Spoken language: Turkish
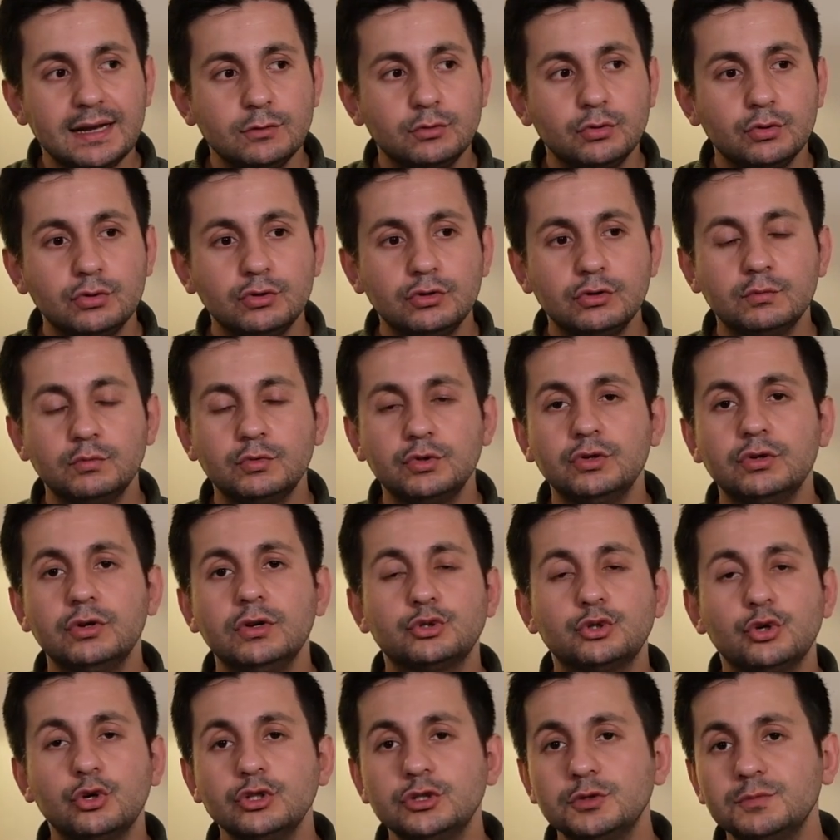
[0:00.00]
görünümünü
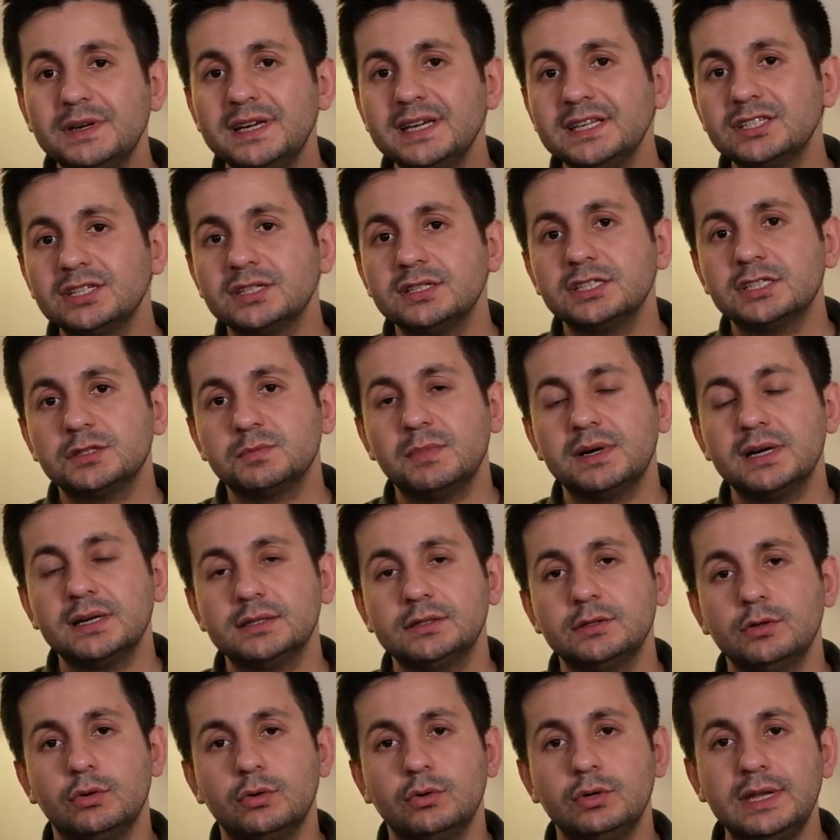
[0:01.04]
çözmeye çalışmak
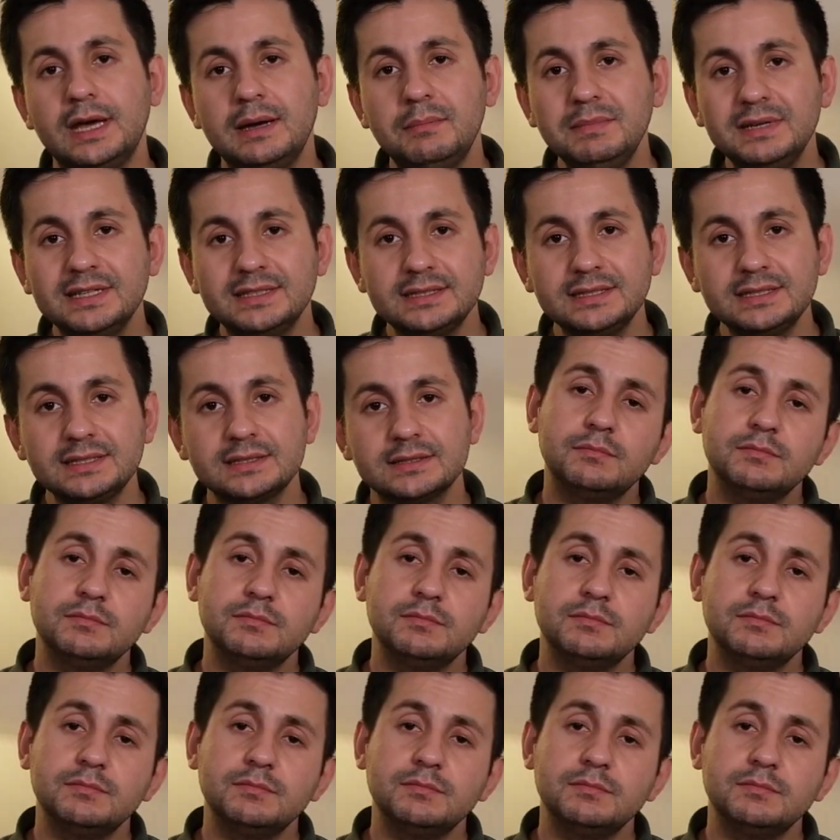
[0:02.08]
da önemlidir.